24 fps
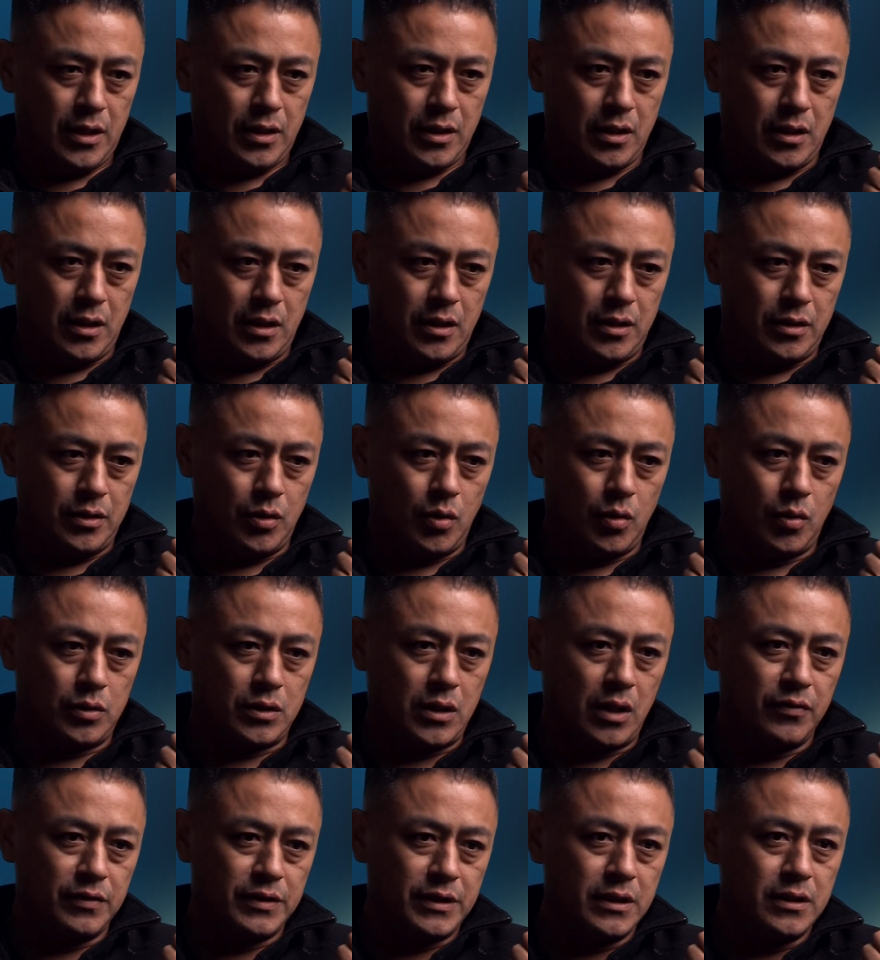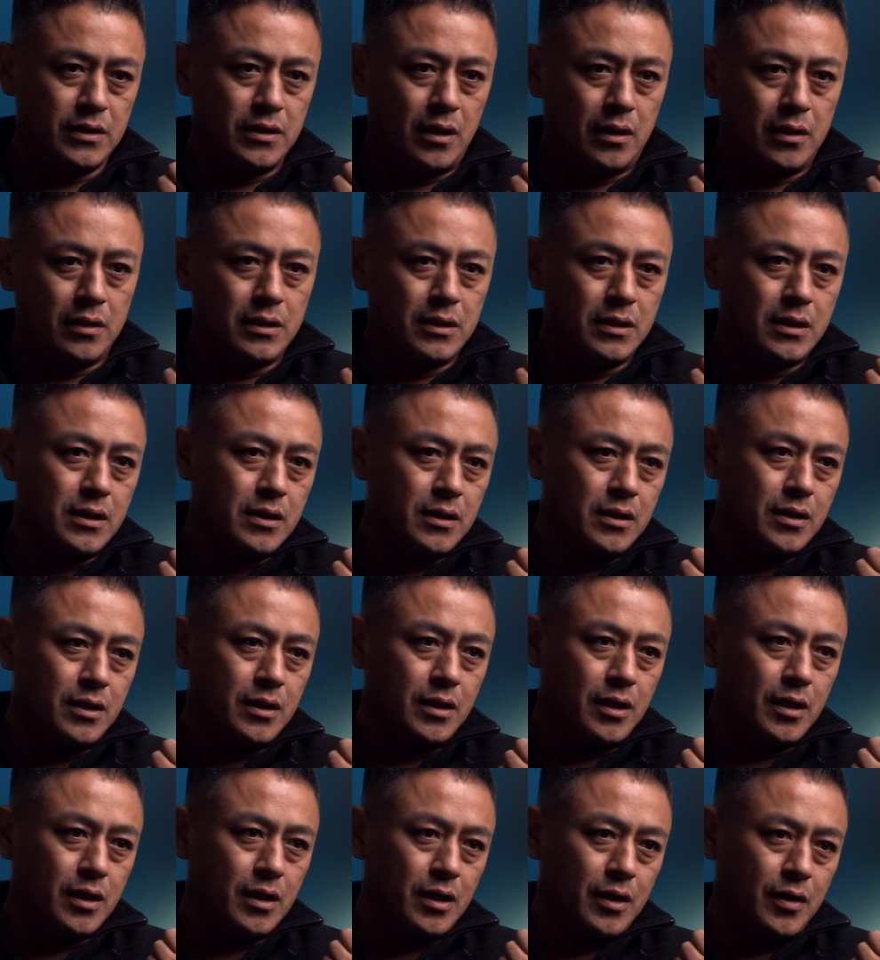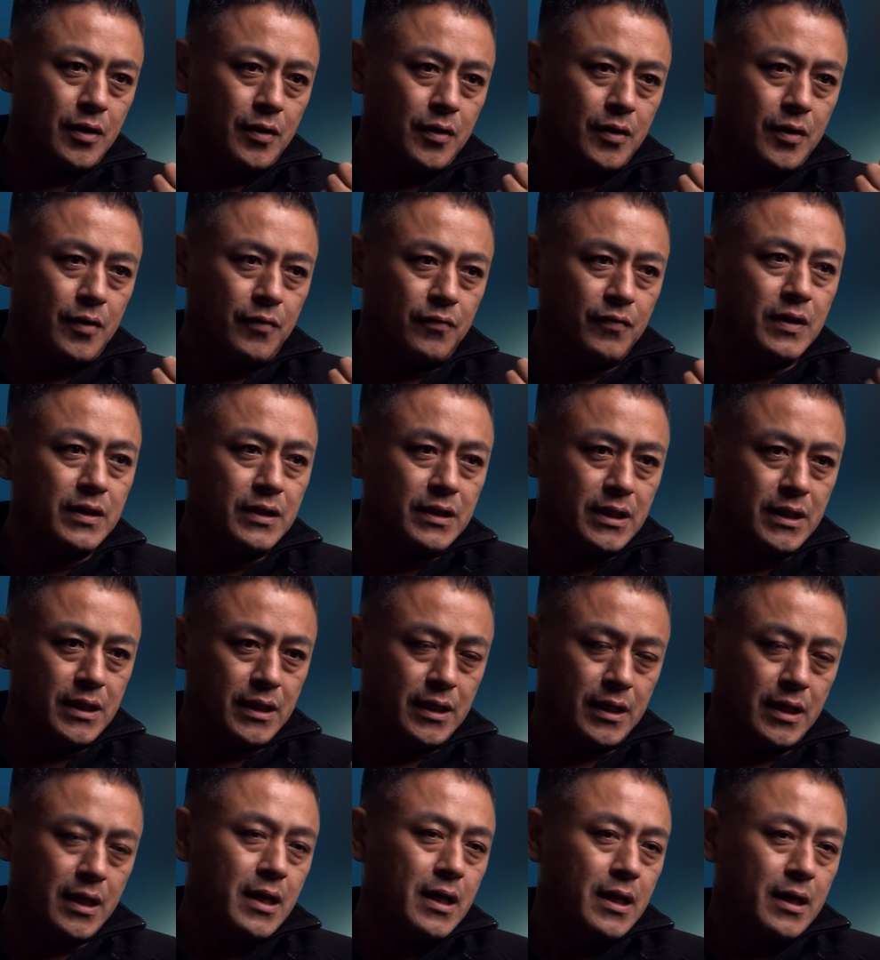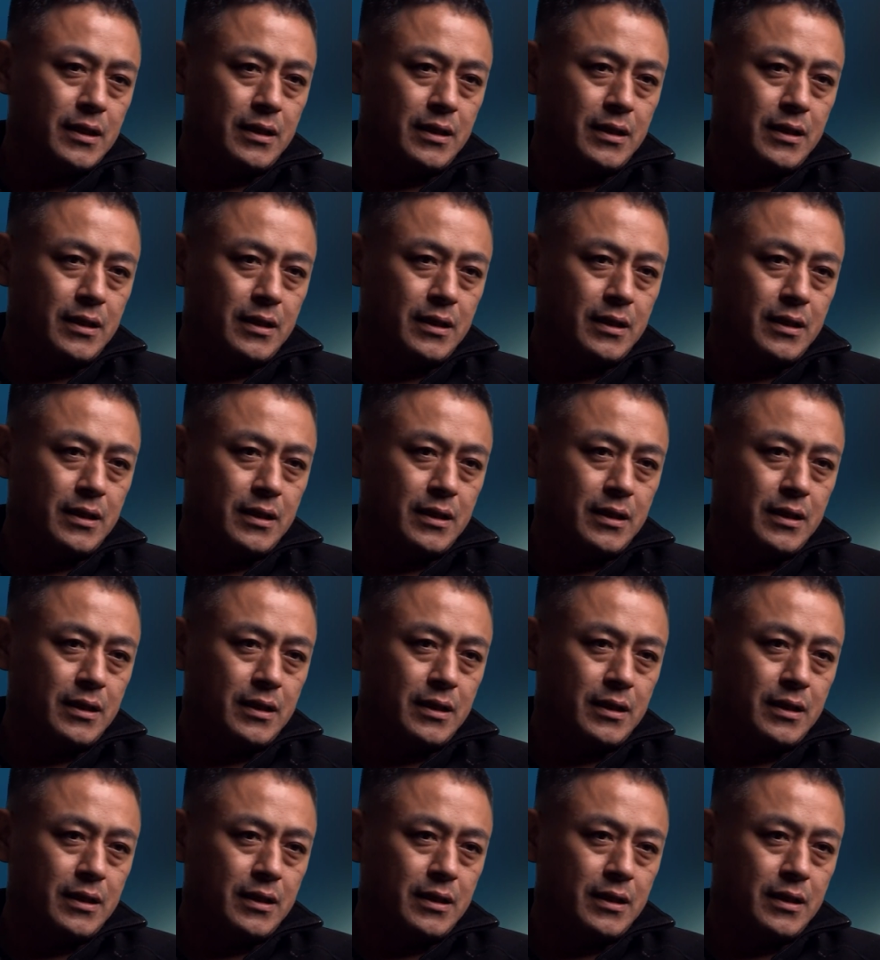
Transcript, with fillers: 呃，有成形成一个呃问题。